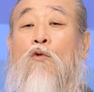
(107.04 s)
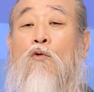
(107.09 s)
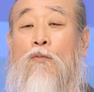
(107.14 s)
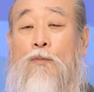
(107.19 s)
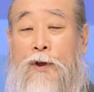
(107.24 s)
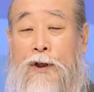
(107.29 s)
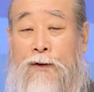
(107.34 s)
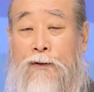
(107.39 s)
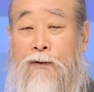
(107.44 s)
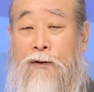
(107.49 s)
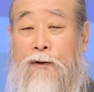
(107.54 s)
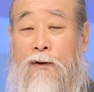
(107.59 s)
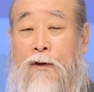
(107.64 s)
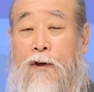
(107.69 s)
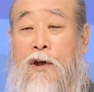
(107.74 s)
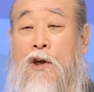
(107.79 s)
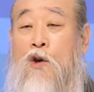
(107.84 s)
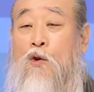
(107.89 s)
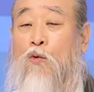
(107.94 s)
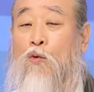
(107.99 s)
도우면
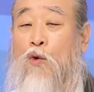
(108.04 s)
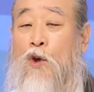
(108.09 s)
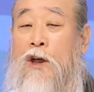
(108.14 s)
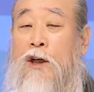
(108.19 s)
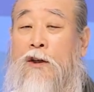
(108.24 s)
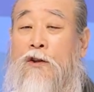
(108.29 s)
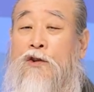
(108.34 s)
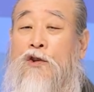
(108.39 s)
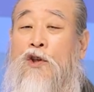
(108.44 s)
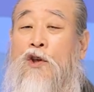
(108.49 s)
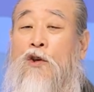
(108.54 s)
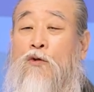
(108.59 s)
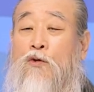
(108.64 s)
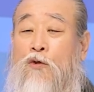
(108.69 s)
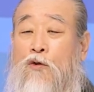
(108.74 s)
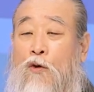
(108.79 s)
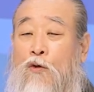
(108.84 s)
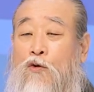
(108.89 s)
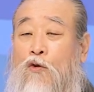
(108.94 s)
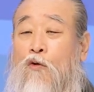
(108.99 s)
우리는
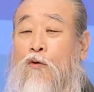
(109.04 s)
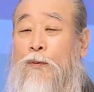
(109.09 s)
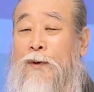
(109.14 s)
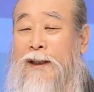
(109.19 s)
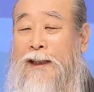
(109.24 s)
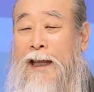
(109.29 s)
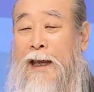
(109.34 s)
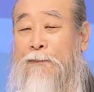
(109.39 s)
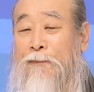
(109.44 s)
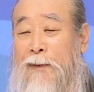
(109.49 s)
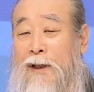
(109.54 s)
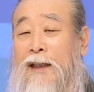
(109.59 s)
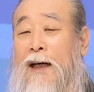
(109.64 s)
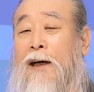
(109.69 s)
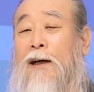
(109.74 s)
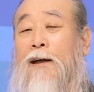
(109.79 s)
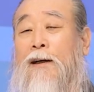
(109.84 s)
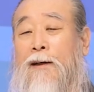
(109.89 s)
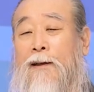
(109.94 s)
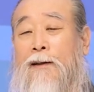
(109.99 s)
스스로 도움이
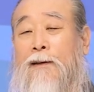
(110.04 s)
됩니다.